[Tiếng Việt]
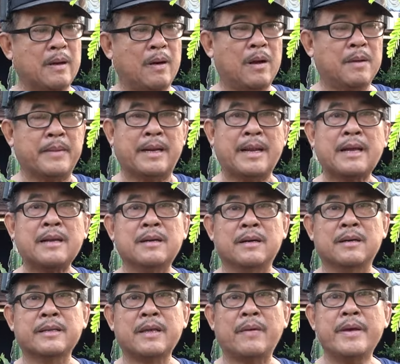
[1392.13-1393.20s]
co mà lắc
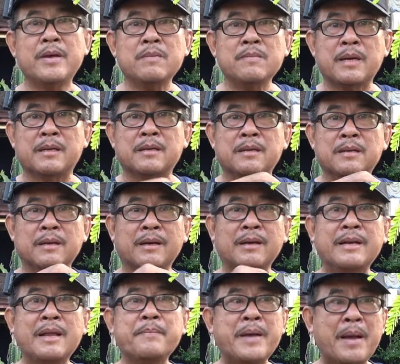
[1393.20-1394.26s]
lượn theo ý mình, những
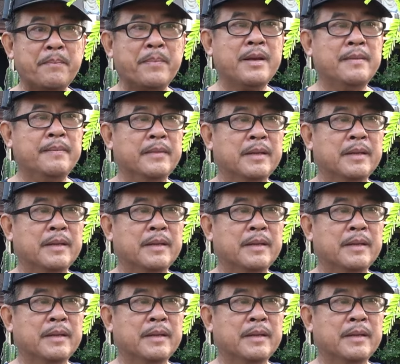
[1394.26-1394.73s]
cái nếp gắt đó.